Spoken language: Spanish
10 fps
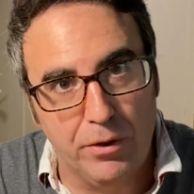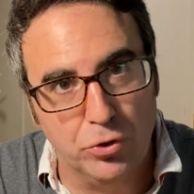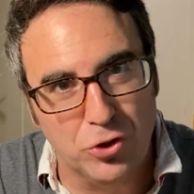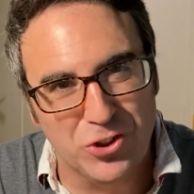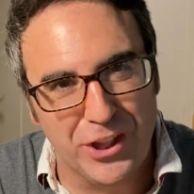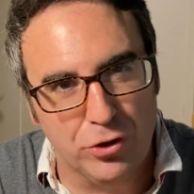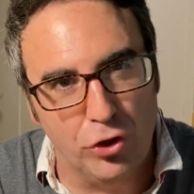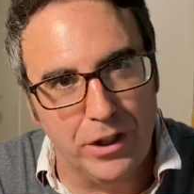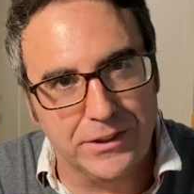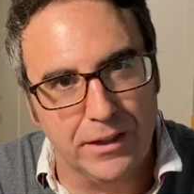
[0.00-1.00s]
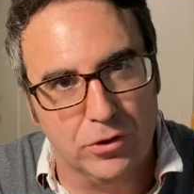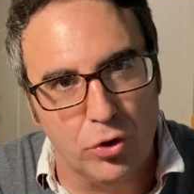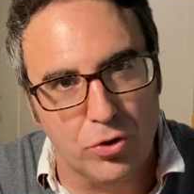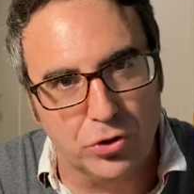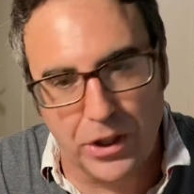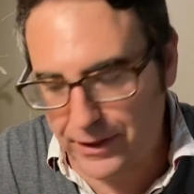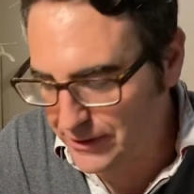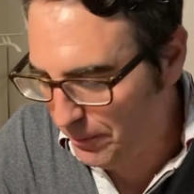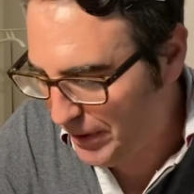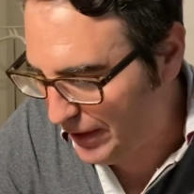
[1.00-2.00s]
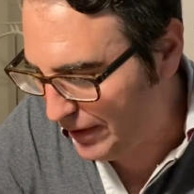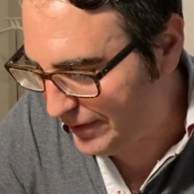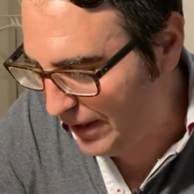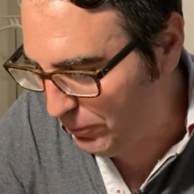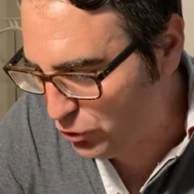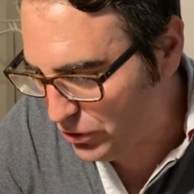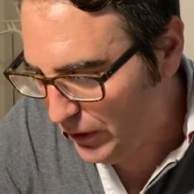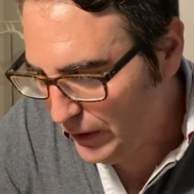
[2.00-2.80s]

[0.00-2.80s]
nuestro sector, el sector rosa, el que siempre analizamos,